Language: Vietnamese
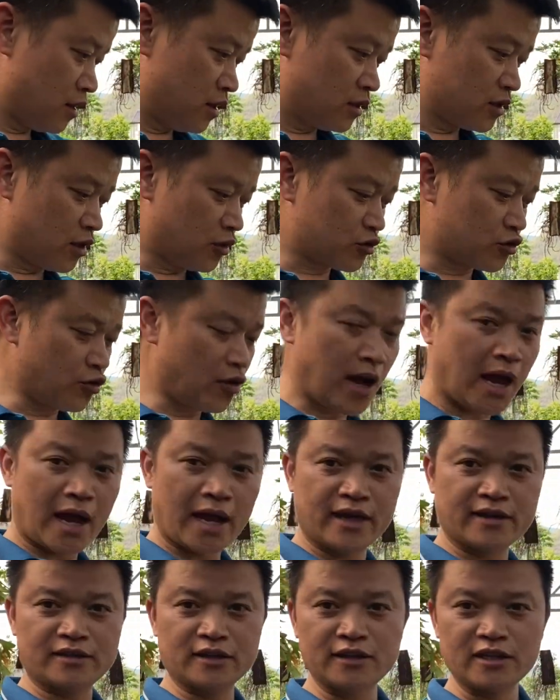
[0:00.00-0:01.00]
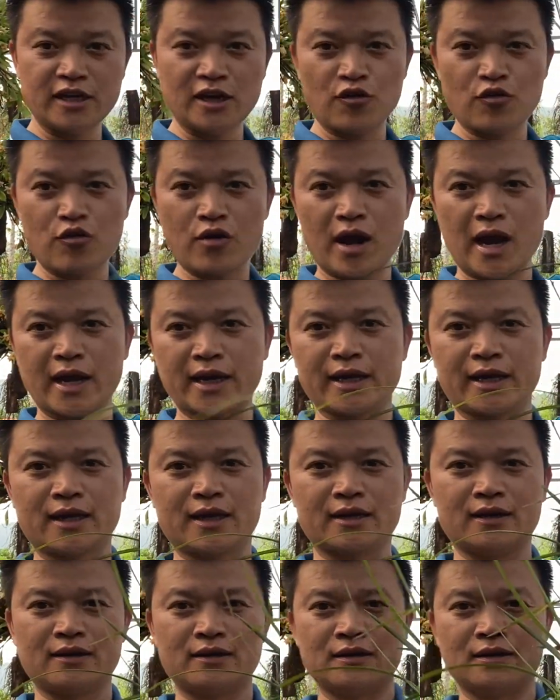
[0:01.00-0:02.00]
chậu số 2 rất nhiều hoa này
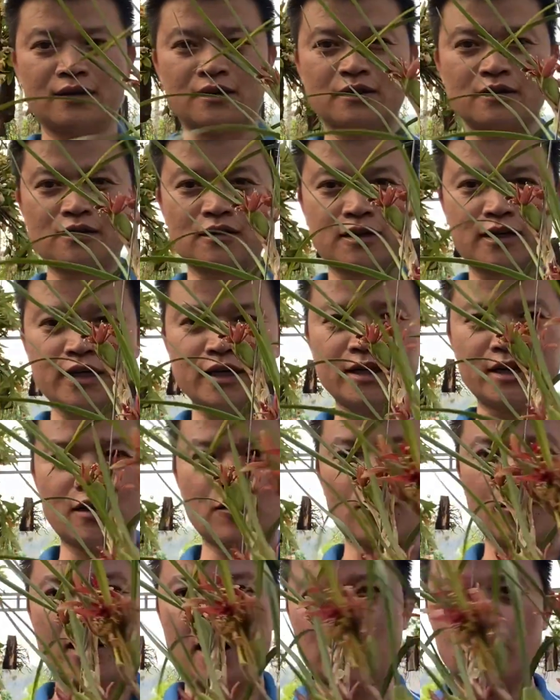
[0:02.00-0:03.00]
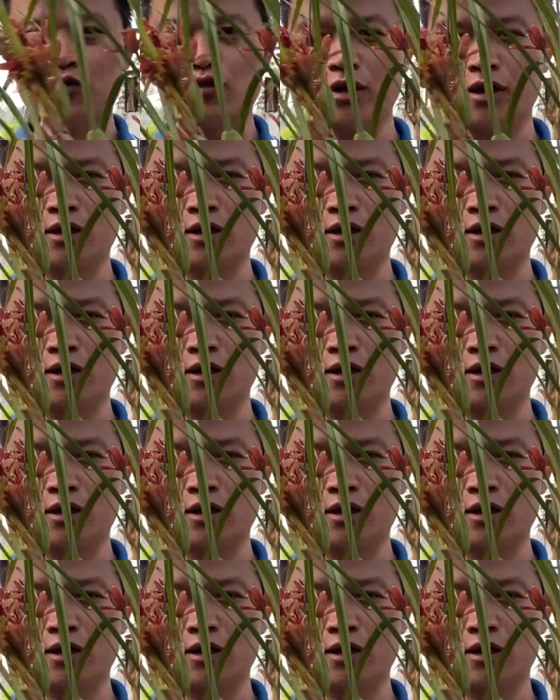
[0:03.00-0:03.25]
cực kỳ nhiều hoa luôn